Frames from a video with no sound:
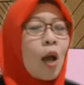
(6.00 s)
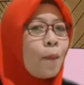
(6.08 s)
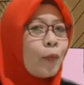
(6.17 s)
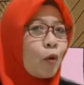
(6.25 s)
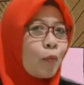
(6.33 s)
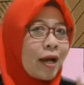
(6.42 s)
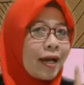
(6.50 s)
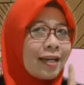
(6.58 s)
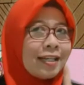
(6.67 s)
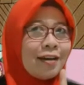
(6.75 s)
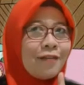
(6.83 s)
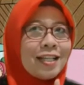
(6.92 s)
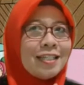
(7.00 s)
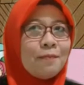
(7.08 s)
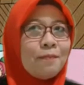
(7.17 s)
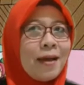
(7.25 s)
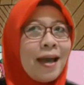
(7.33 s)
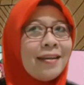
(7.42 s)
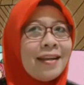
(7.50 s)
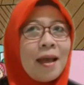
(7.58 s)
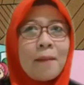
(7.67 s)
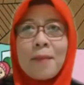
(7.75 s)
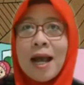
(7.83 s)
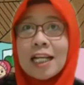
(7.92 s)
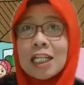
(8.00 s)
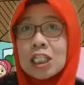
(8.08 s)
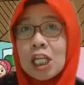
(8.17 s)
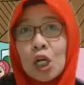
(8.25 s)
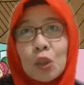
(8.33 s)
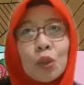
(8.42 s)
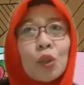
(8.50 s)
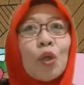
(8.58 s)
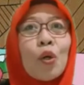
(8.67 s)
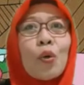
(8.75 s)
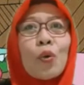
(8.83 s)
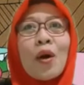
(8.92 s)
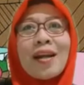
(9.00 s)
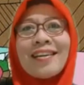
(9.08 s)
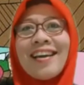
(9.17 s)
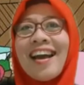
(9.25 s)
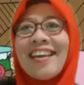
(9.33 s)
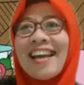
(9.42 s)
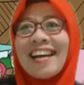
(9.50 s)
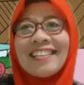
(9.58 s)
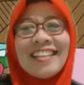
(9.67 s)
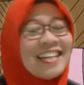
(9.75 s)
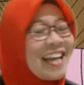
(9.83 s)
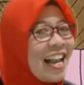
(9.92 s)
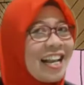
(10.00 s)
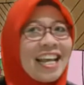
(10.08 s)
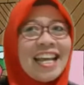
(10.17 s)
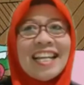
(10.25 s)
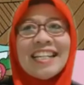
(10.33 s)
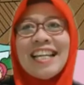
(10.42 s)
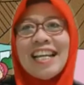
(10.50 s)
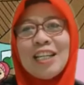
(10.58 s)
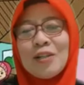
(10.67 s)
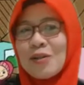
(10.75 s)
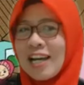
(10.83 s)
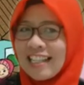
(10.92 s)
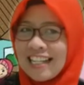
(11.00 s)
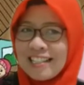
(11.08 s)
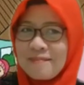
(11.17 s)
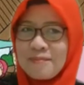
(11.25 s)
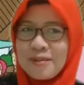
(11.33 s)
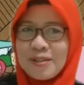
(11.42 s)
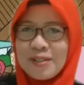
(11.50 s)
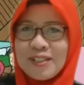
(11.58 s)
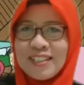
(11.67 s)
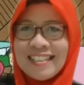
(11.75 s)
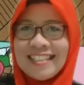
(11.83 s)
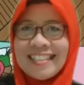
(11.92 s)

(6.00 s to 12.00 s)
merupakan kewajiban bagi seluruh warga yang tinggal di lingkungan tersebut.